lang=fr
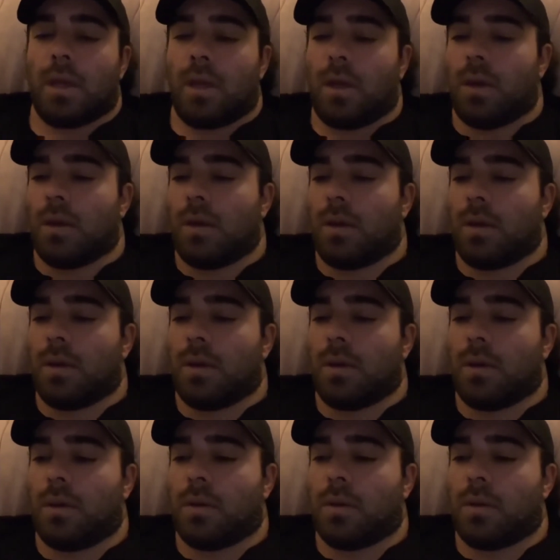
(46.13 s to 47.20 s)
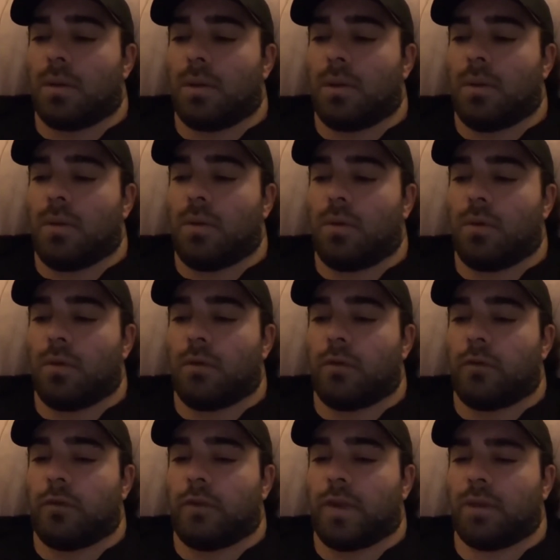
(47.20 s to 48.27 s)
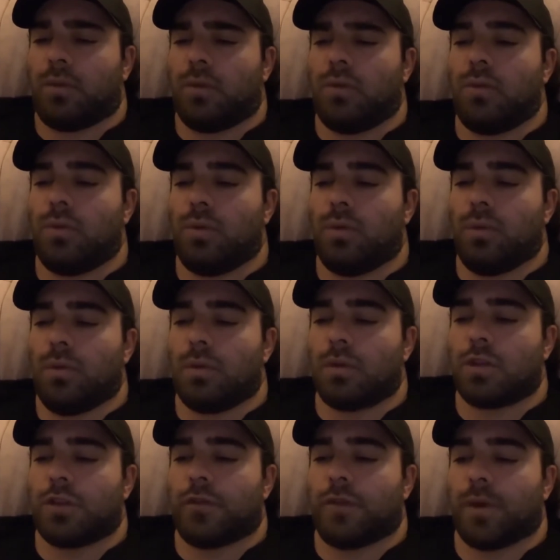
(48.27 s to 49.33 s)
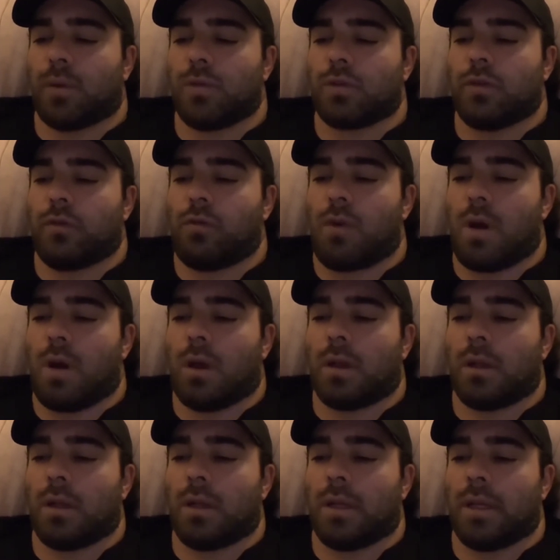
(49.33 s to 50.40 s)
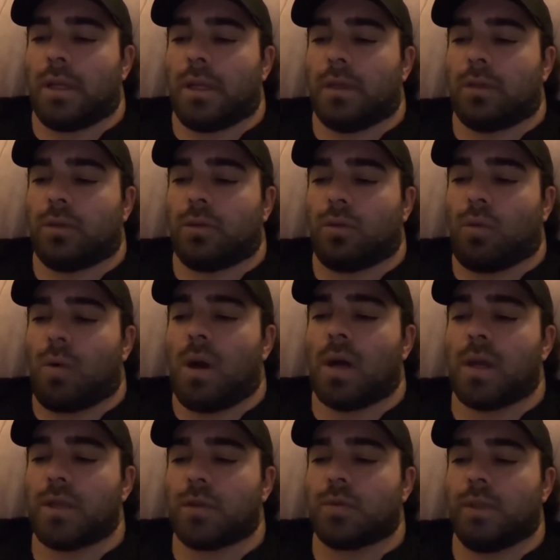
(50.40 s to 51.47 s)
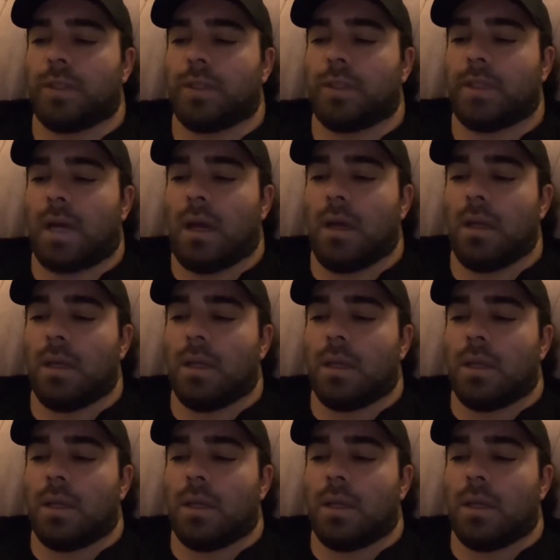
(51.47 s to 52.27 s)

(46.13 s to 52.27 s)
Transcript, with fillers: le 22, je vais recevoir les trois résultats